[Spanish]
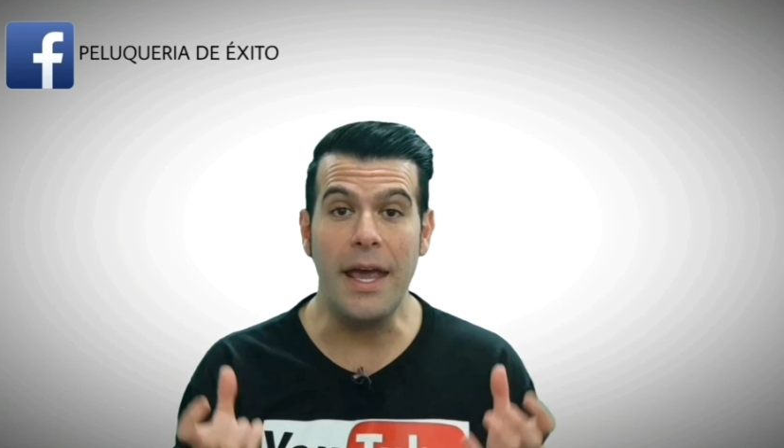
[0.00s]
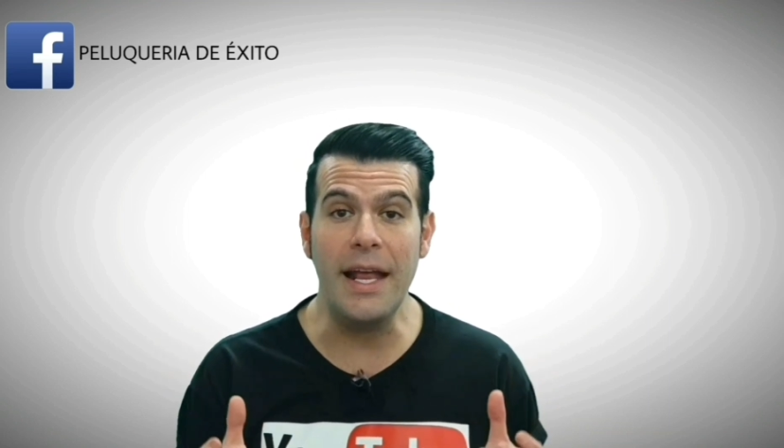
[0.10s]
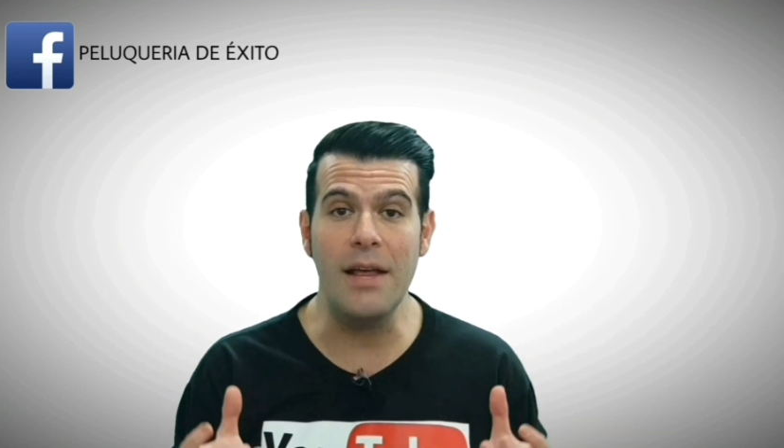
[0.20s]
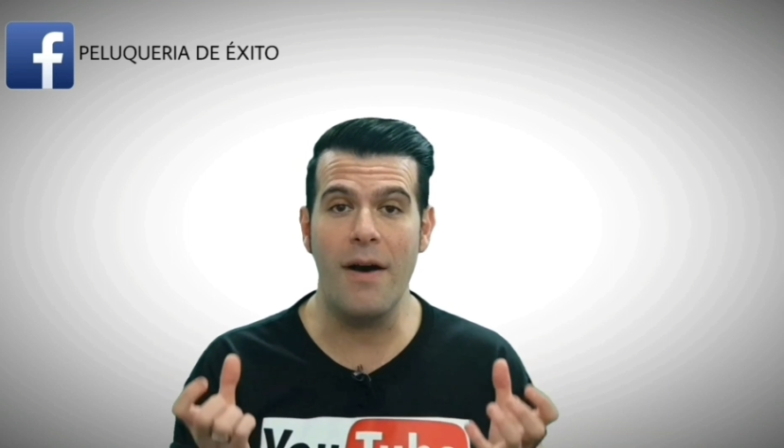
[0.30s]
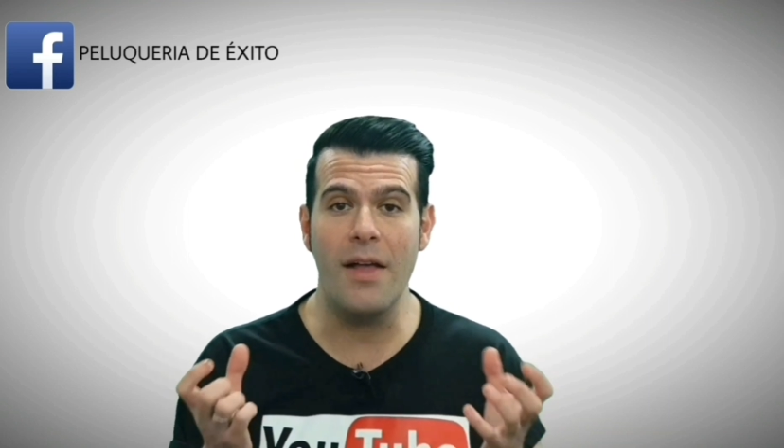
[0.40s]

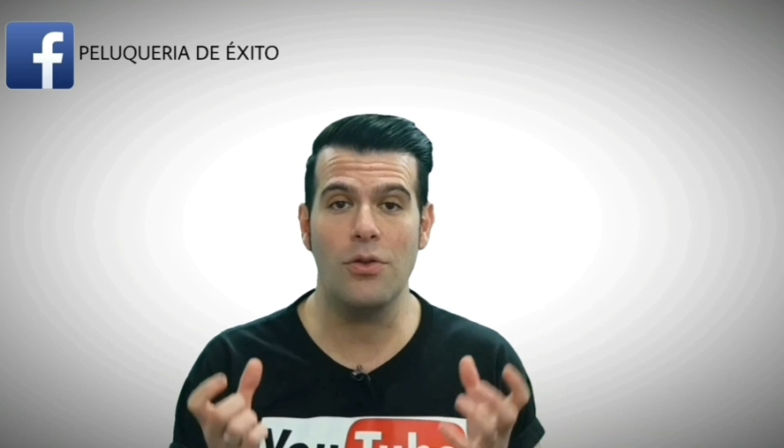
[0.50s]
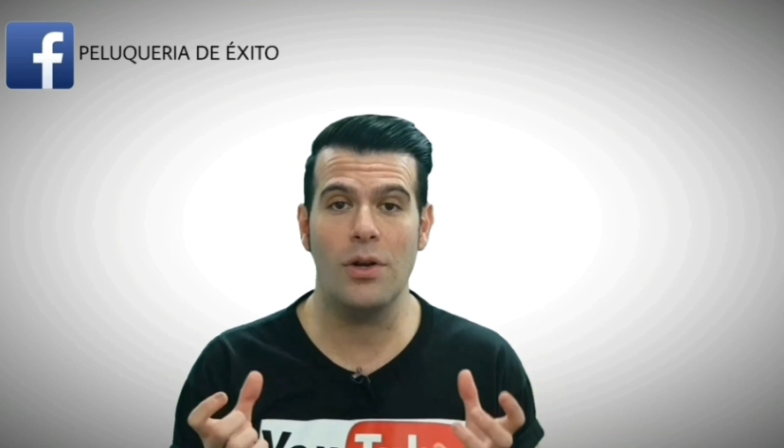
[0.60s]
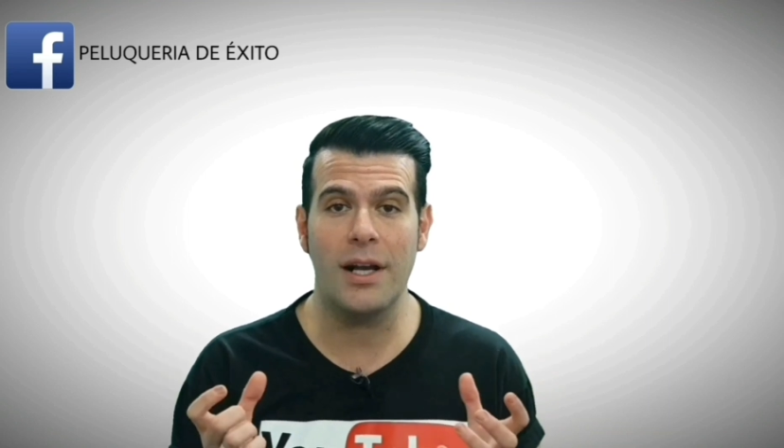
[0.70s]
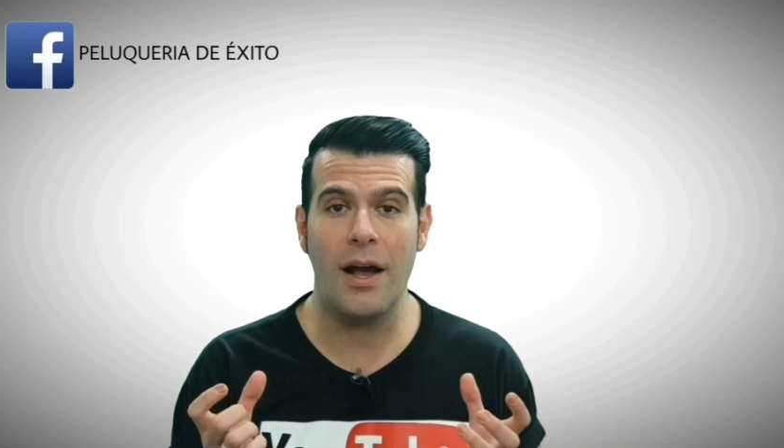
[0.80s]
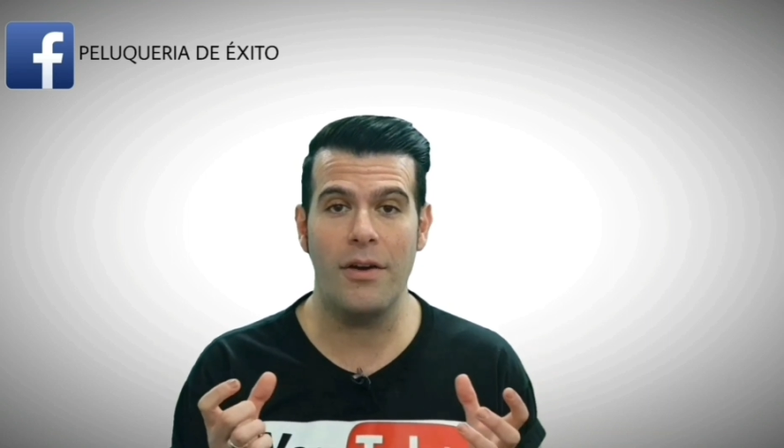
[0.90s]

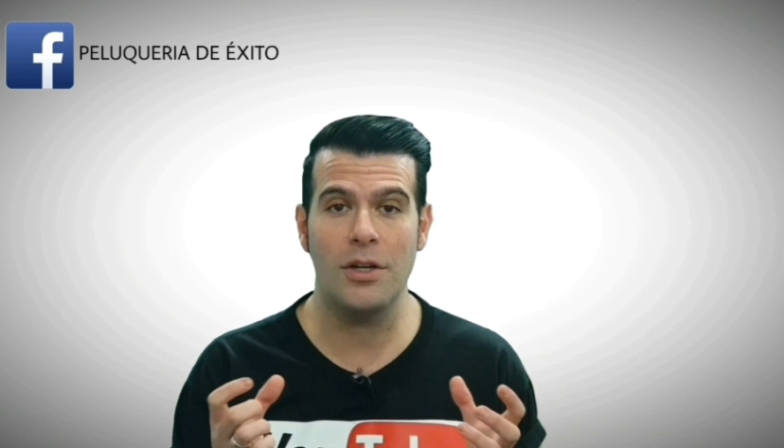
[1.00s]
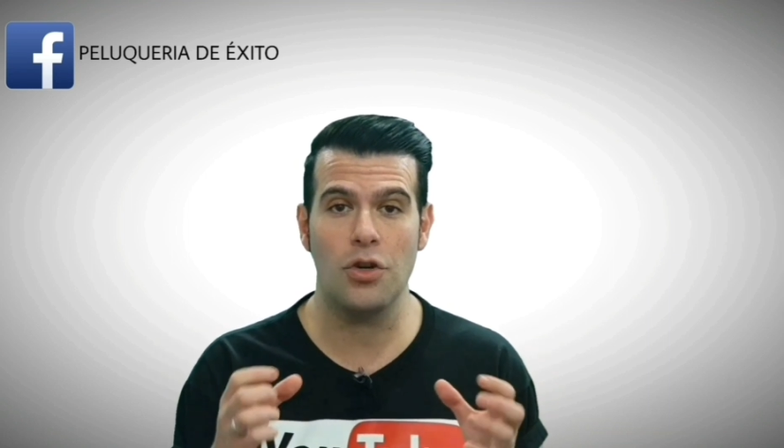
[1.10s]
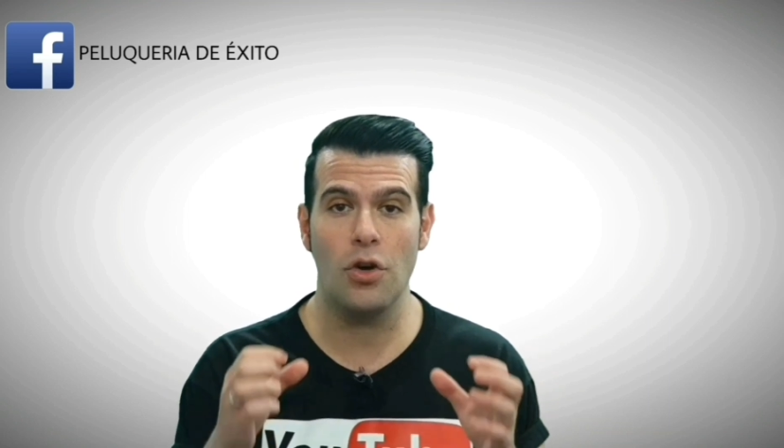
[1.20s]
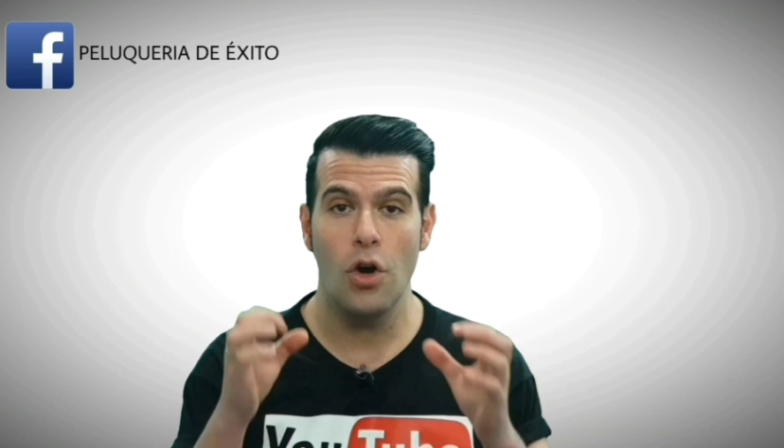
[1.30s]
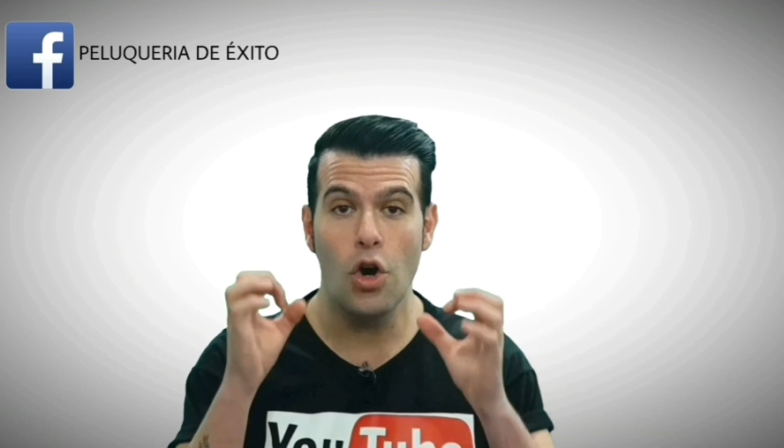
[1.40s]
elevando el
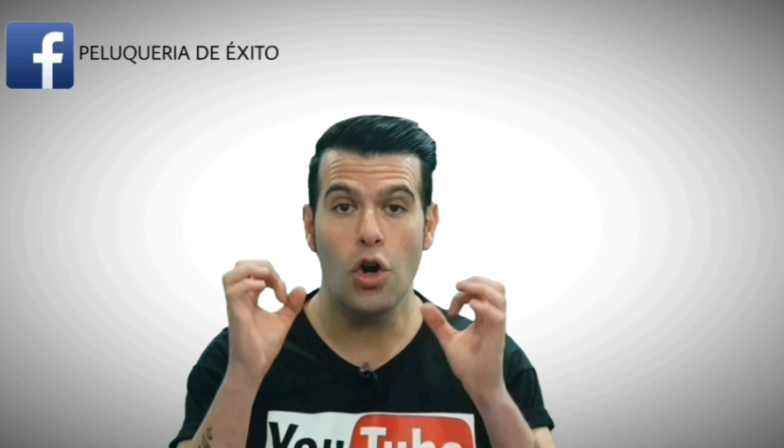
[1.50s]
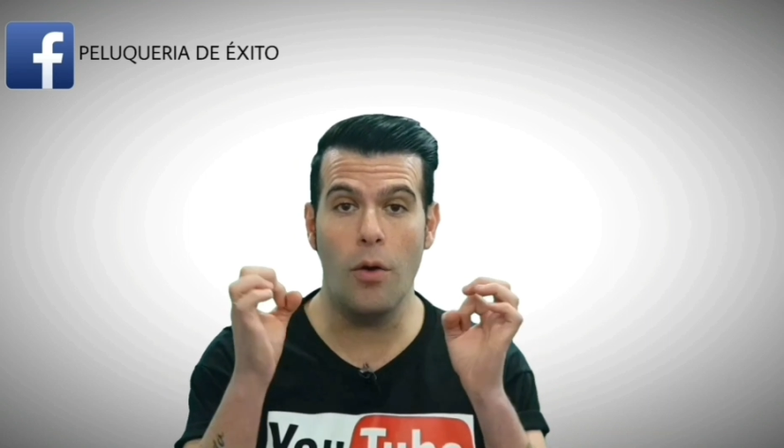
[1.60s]
cabello